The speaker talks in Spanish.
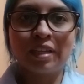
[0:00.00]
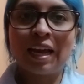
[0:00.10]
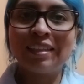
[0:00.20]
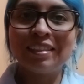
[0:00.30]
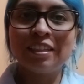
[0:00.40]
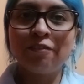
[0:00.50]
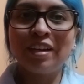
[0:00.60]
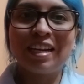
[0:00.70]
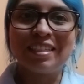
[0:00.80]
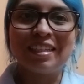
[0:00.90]
Antes de
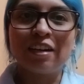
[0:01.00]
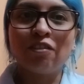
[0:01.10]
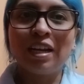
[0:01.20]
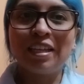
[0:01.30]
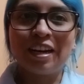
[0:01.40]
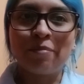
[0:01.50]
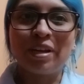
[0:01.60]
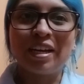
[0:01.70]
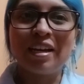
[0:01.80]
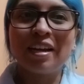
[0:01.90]
finalizar con la
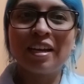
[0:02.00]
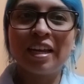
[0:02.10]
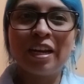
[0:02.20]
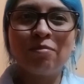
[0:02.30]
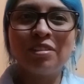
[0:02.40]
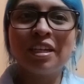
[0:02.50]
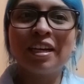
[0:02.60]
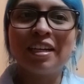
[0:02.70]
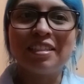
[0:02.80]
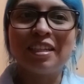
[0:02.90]
dinámica, queremos
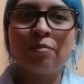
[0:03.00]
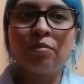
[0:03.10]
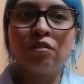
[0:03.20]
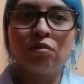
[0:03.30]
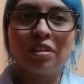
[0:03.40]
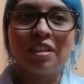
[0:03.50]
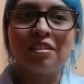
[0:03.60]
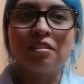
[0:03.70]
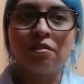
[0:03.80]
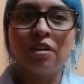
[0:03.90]
agradecer por tu
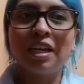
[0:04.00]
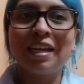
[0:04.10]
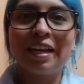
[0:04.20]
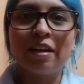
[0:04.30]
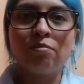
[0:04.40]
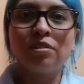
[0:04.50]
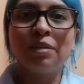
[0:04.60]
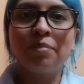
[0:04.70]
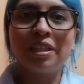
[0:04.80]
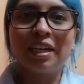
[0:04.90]
atención y queremos
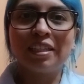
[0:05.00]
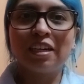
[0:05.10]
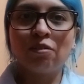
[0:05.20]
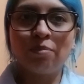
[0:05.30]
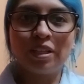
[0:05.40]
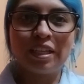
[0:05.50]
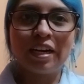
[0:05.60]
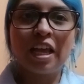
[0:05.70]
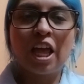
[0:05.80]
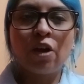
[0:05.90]
invitarte a
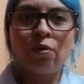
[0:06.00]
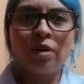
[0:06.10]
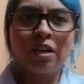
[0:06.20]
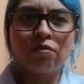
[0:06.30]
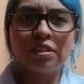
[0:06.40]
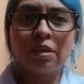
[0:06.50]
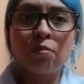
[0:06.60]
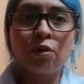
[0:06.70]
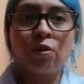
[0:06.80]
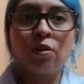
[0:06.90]
completar una encuesta
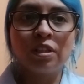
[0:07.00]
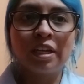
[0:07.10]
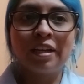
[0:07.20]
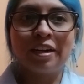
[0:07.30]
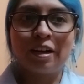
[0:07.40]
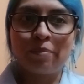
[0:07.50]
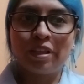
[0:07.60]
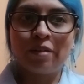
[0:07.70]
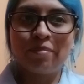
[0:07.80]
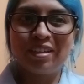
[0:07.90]
muy corta y
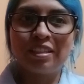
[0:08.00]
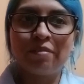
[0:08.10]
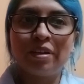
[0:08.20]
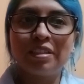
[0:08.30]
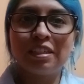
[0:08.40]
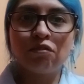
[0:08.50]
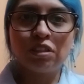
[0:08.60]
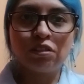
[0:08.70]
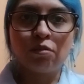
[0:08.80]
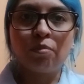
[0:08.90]
rápida para saber si
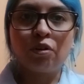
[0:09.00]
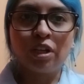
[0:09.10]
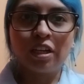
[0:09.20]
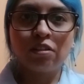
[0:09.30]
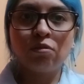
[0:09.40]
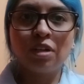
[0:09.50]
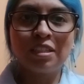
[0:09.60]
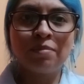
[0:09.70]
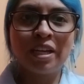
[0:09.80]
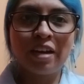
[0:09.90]
nuestro proyecto
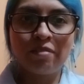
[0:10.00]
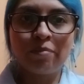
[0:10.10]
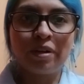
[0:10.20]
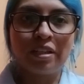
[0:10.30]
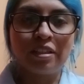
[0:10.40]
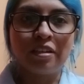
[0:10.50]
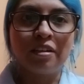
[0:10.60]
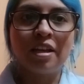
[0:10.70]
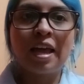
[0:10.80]
es viable para ti,